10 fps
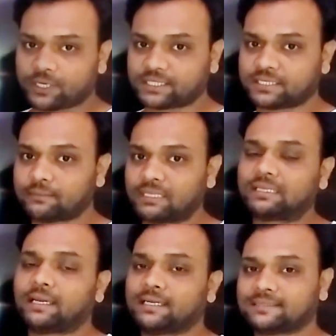प्रोटेक्शन
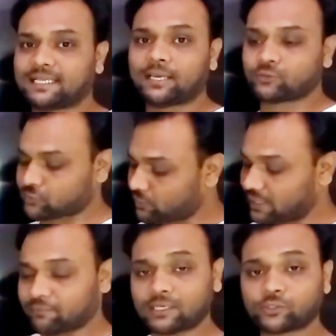मिलता है इसलिए उसको
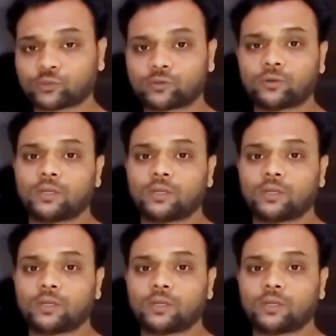लेवल टू